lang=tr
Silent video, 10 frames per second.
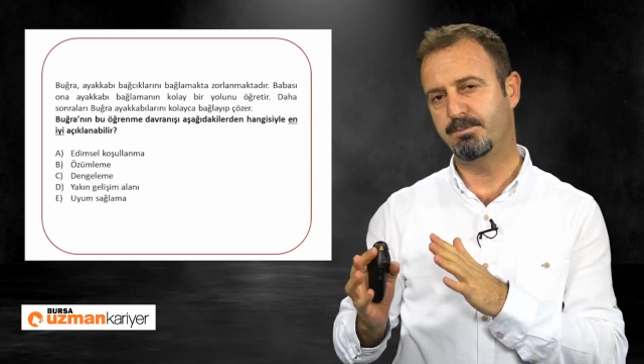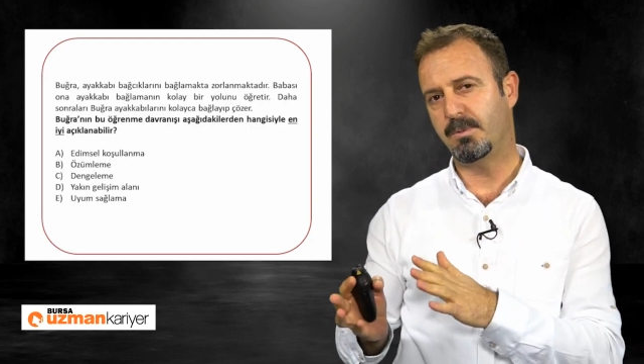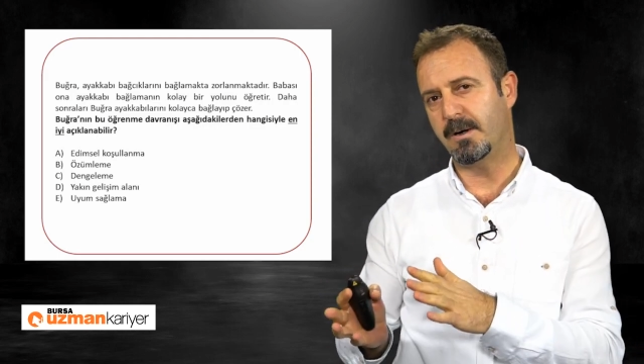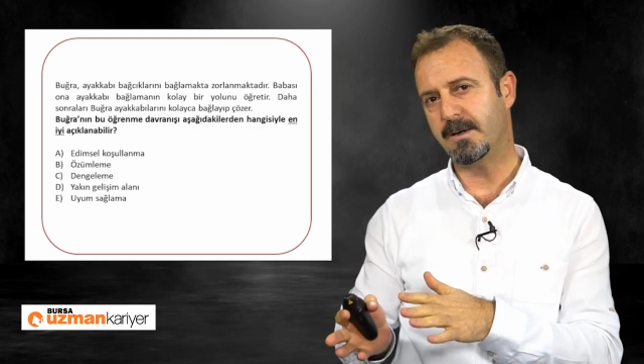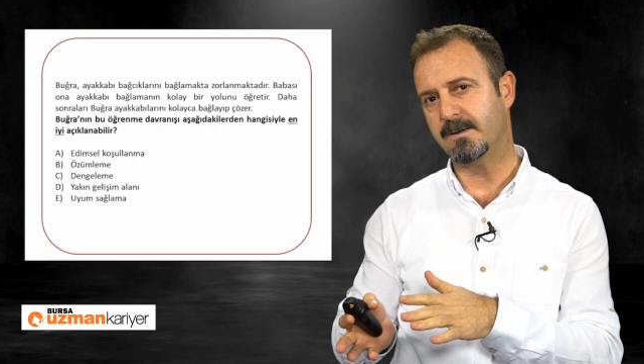
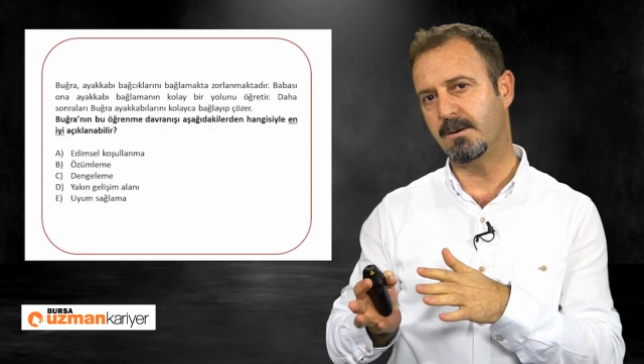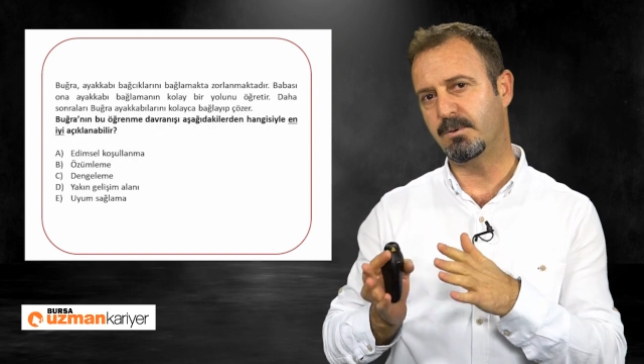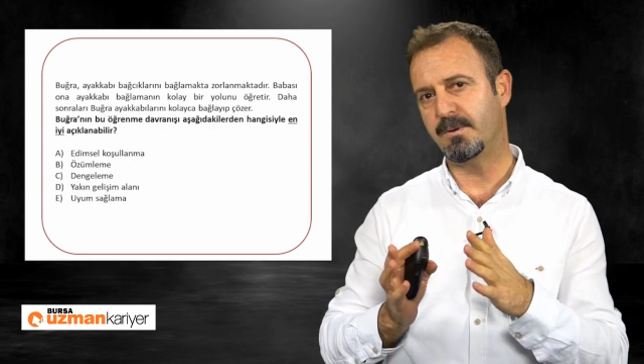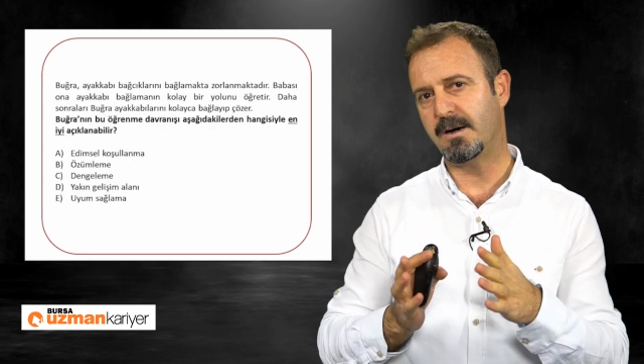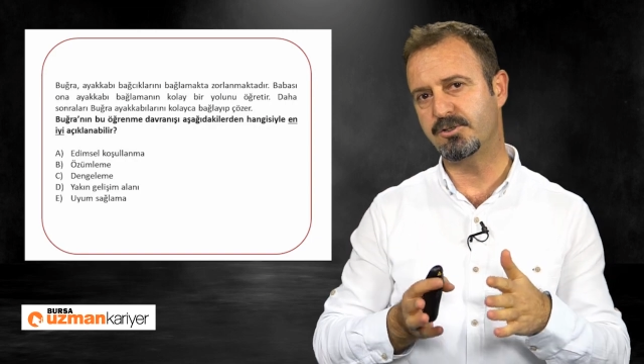
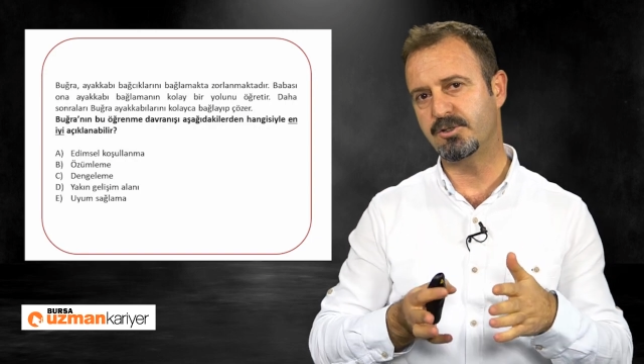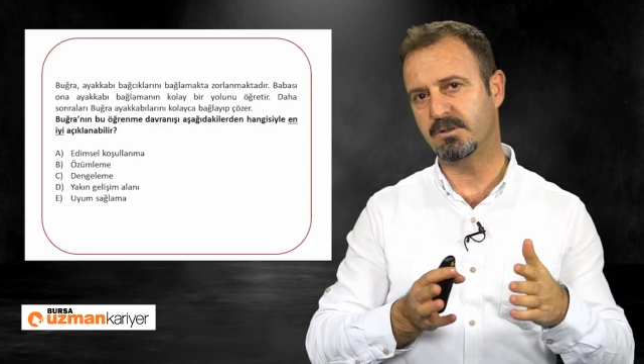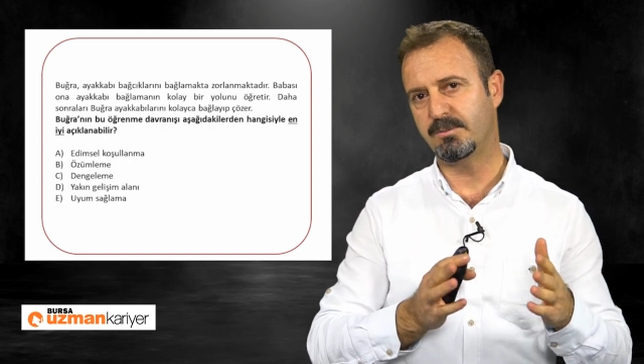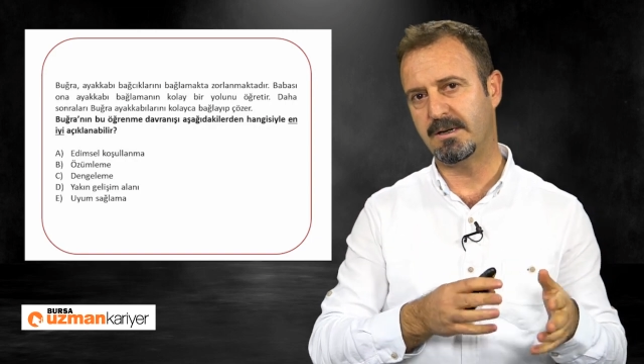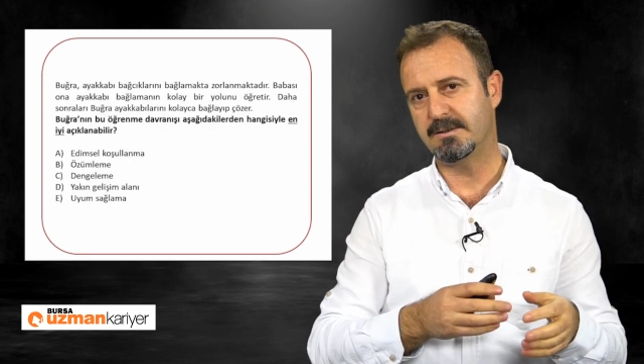ayakkabı
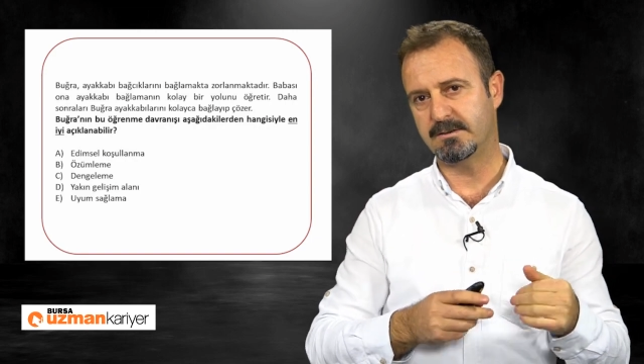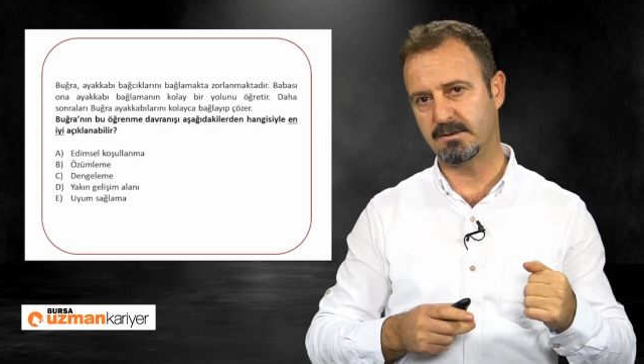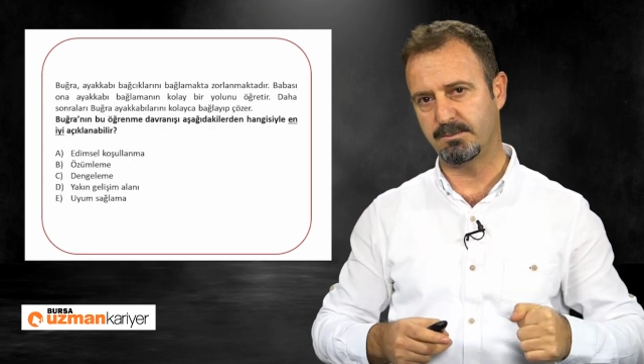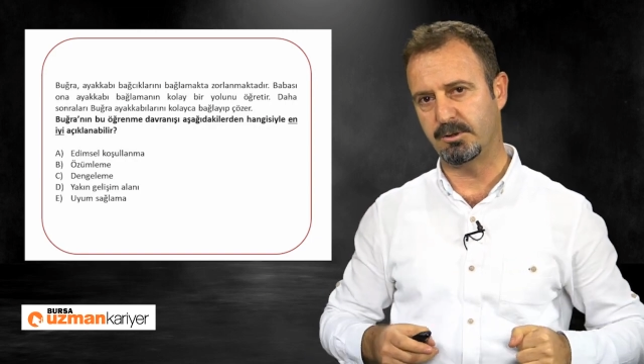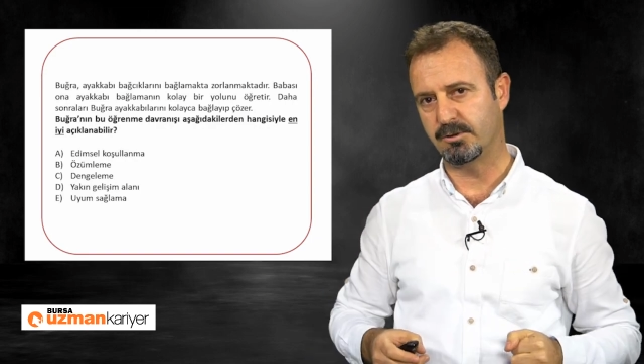bağcığını
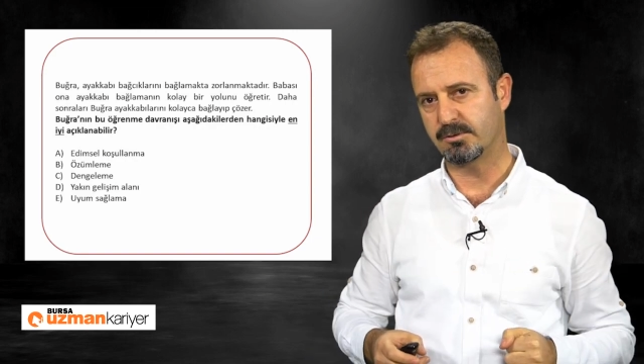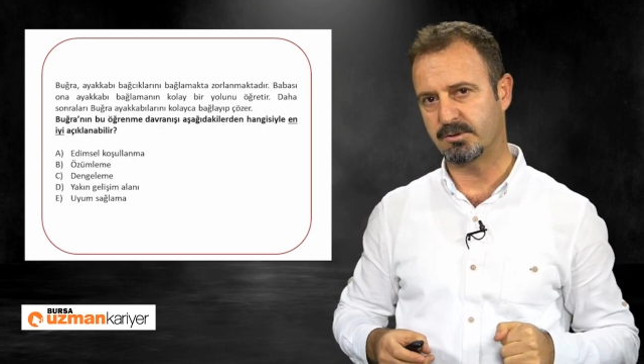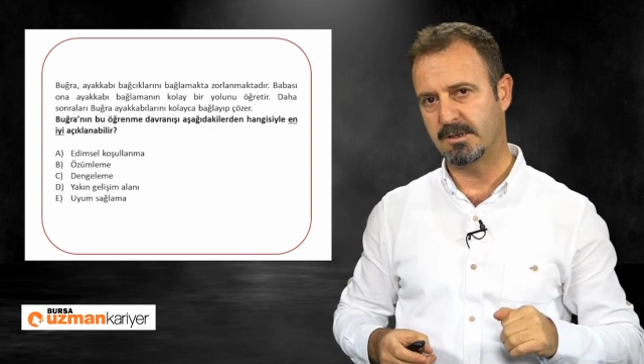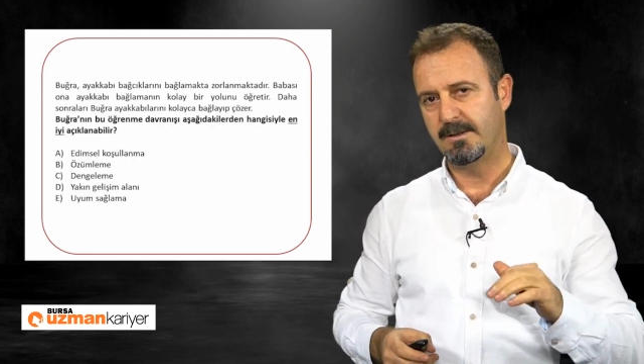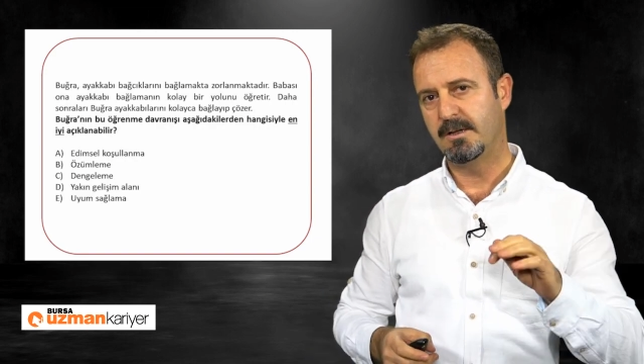bağladığını biliyoruz.